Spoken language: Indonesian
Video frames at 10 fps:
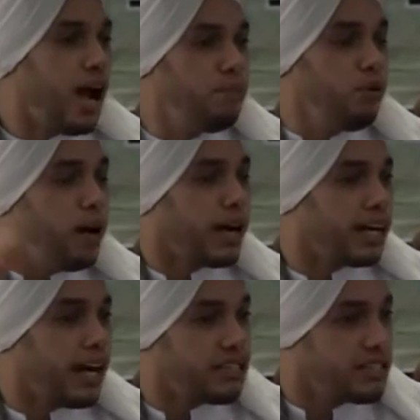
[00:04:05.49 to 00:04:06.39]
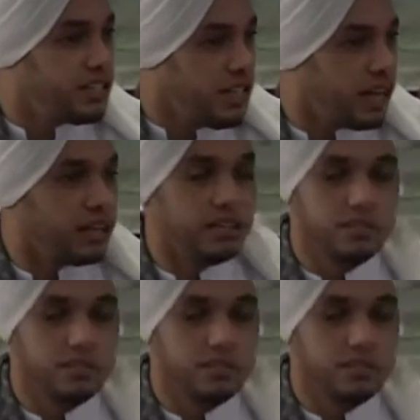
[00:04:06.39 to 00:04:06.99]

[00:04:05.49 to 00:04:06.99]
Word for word: Abu Bakar As-Siddiq